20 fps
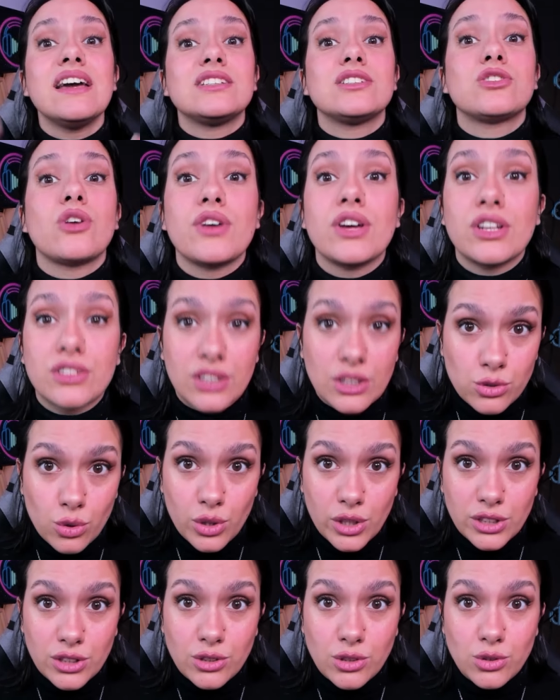Y si todavía no están
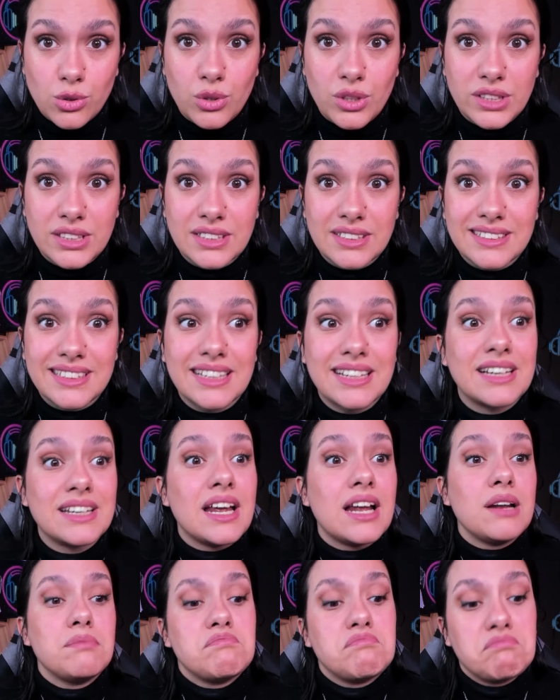suscritos o suscritas a este
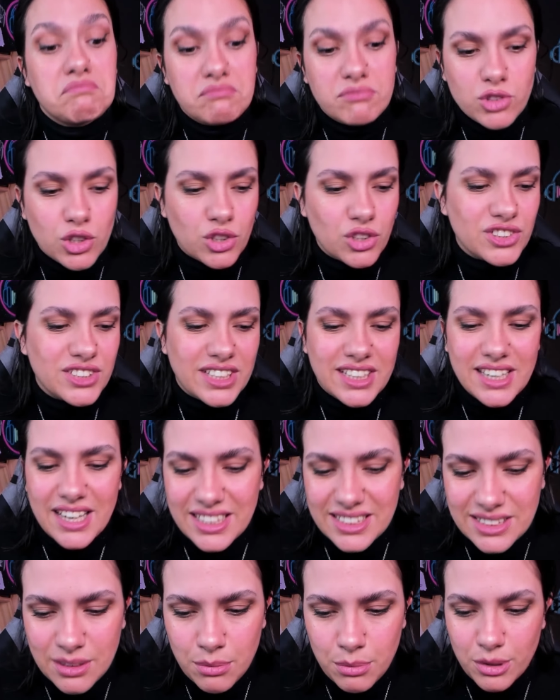canal, yo no sé qué
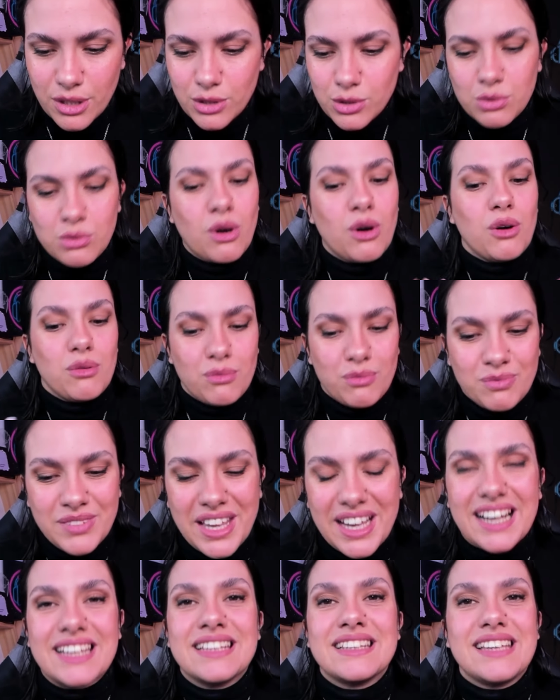hacen porque subo
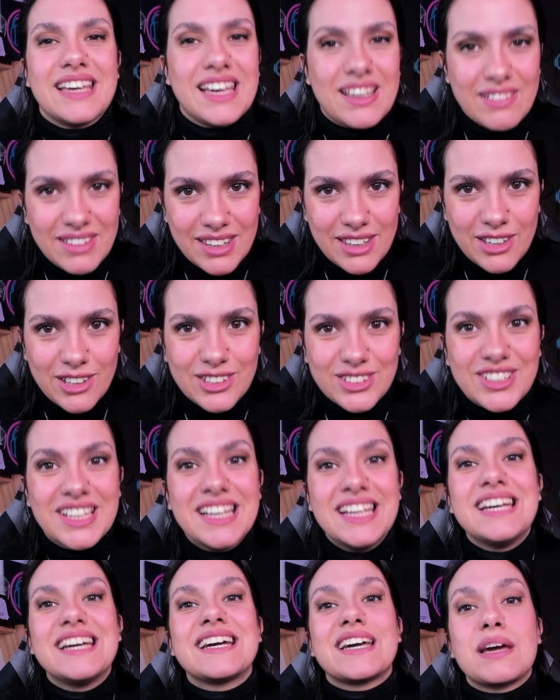una cantidad de videos
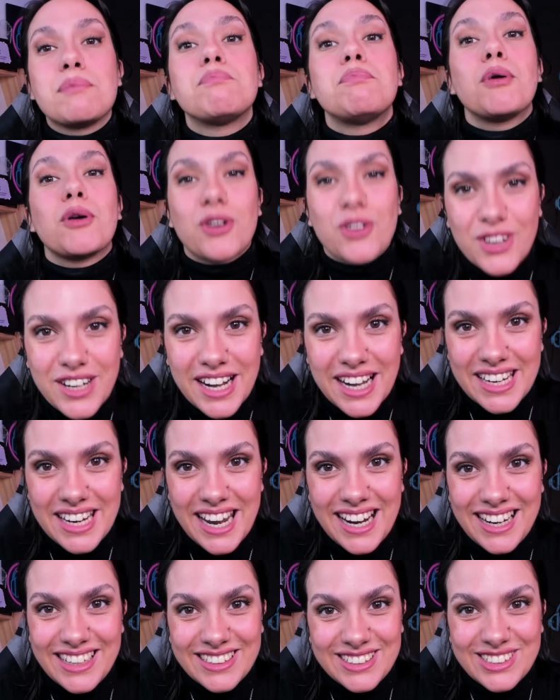que pocos
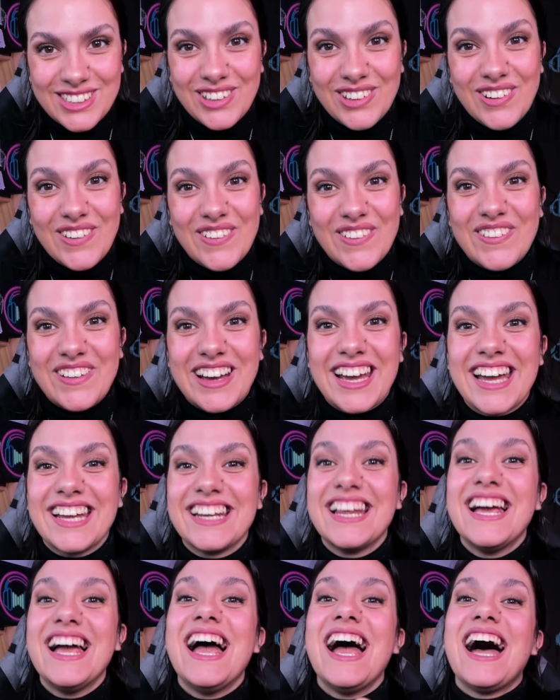canales
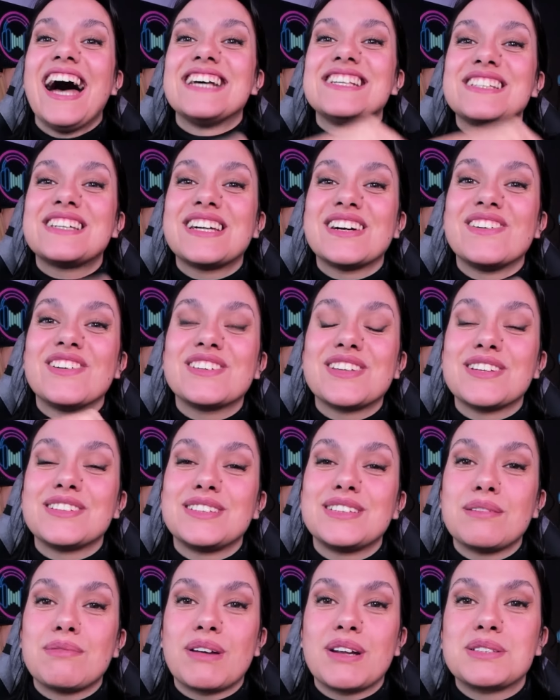suben. Así que
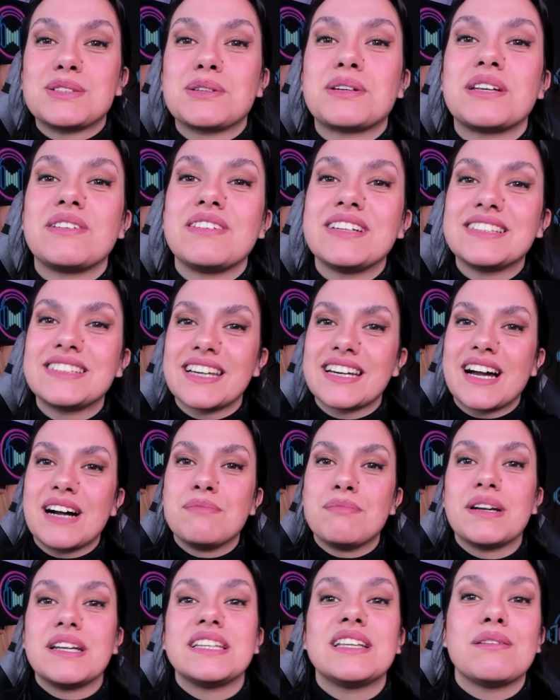botoncito para suscribirse,
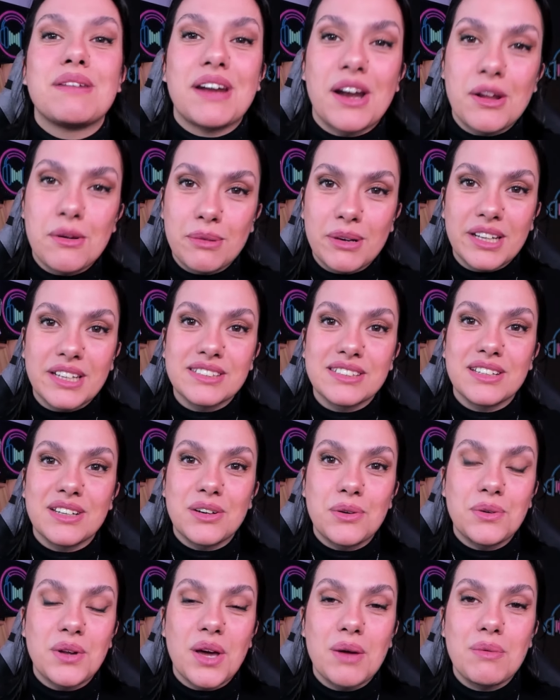campanita para no perderse
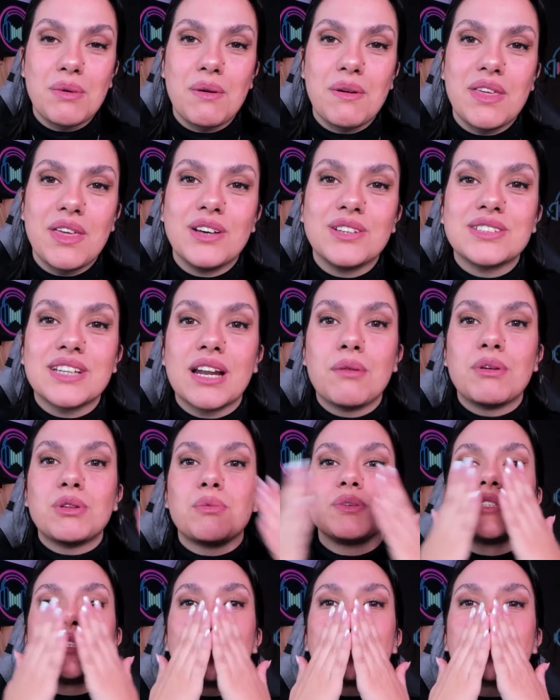ninguno de mis videos. Les
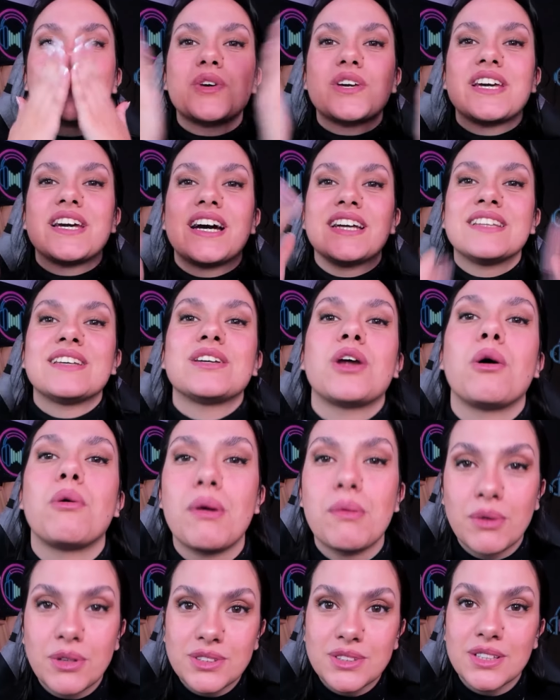mando un beso gigante y nos
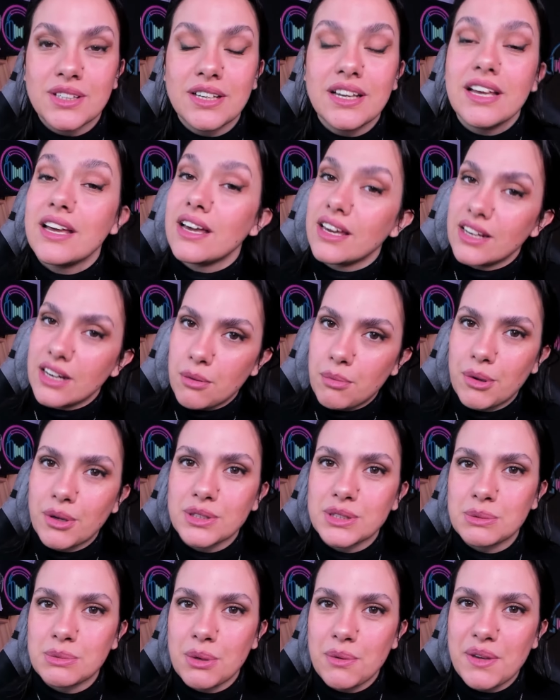vemos en el
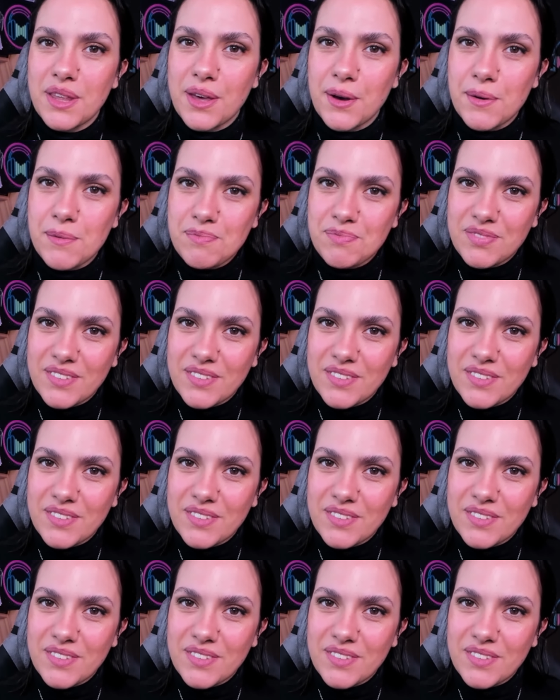próximo video.